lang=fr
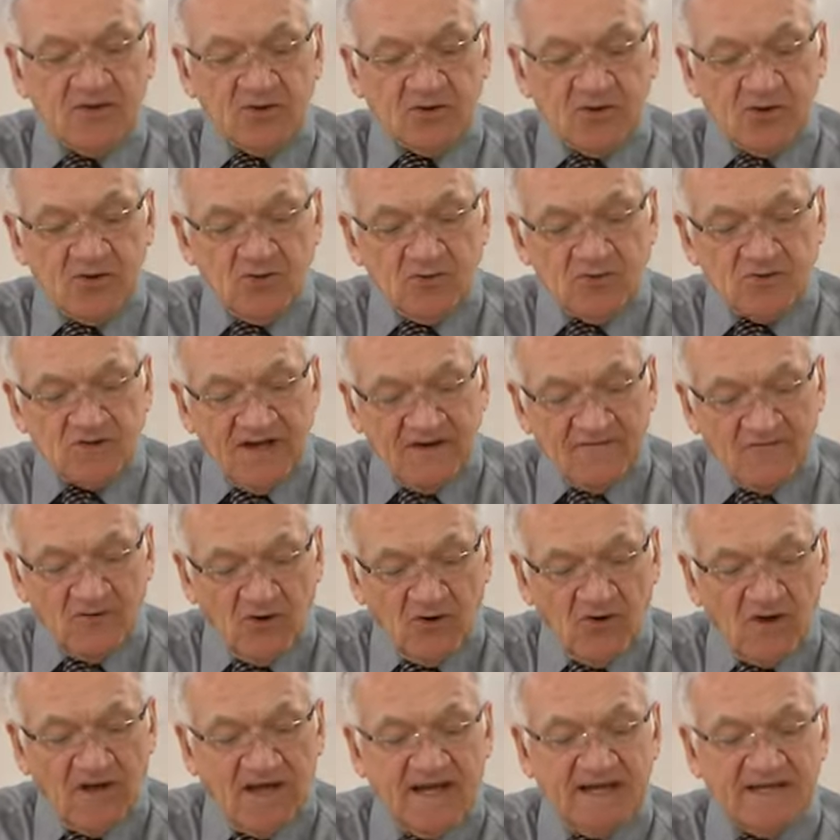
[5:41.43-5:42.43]
que nous
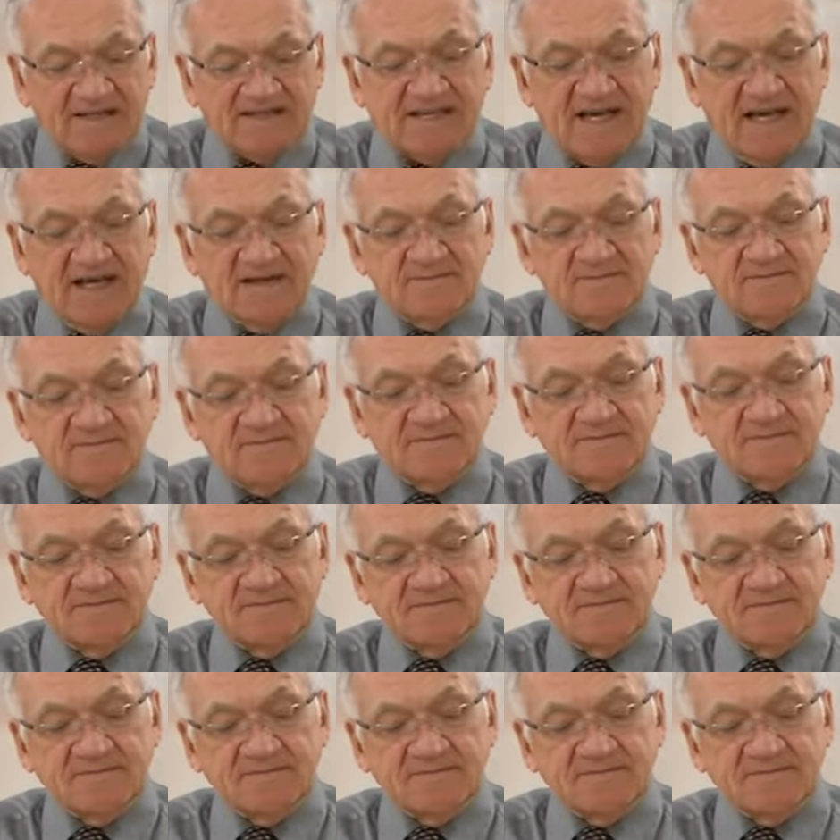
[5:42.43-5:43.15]
avons ensemble.